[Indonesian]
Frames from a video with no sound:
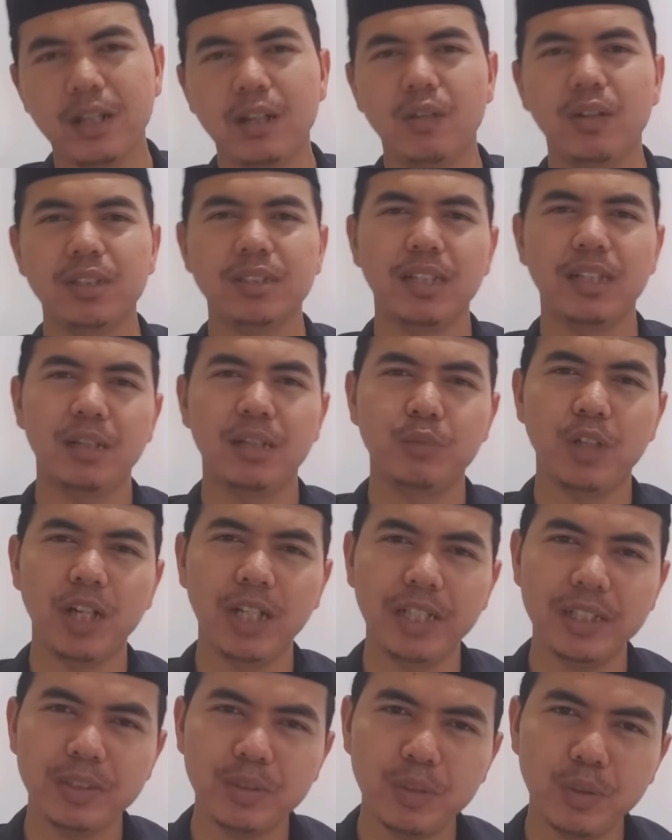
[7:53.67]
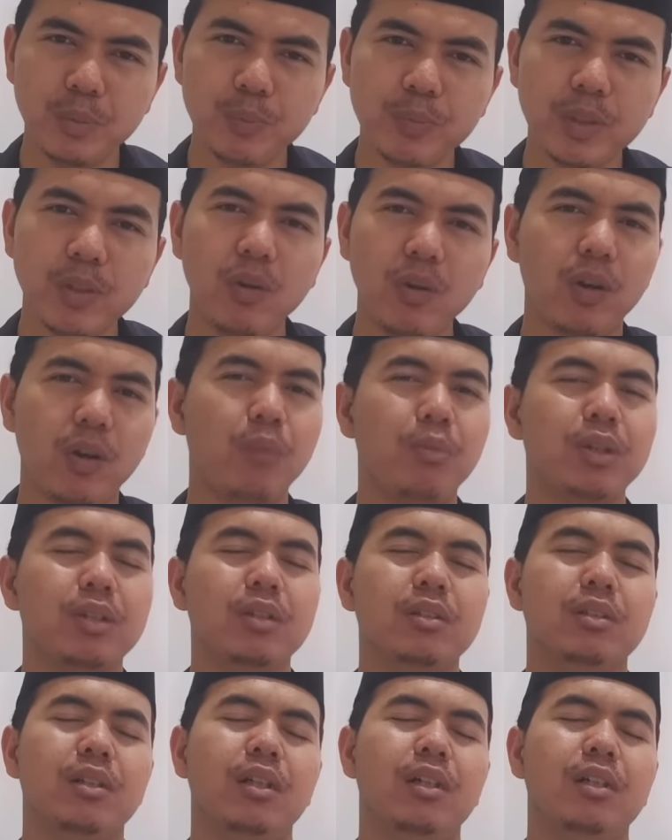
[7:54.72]
Wassalamualaikum
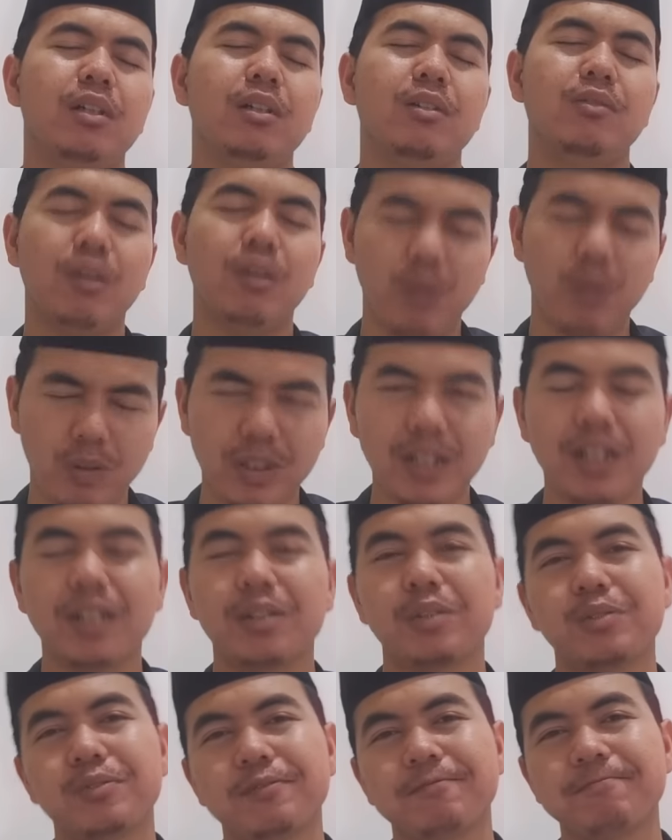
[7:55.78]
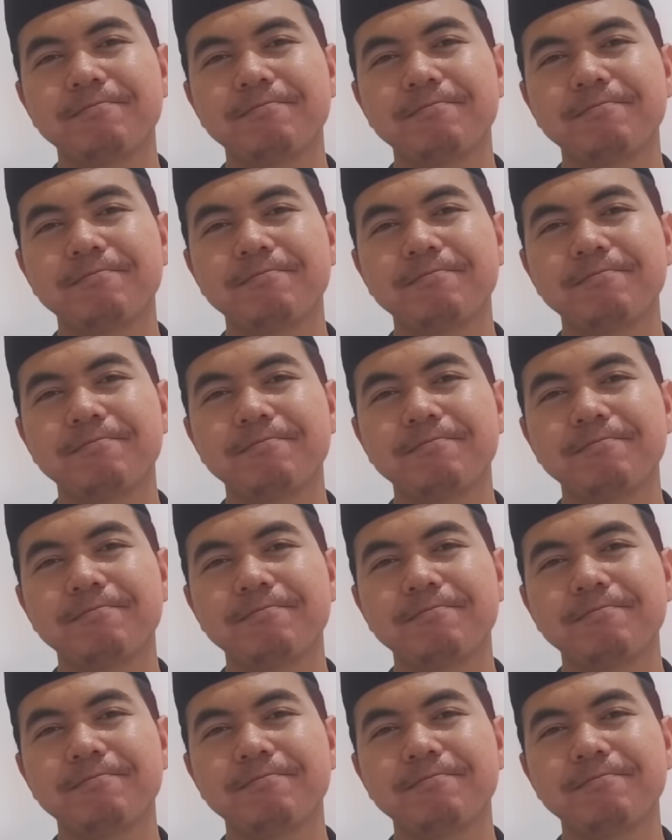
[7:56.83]
warahmatullahi wabarakatuh.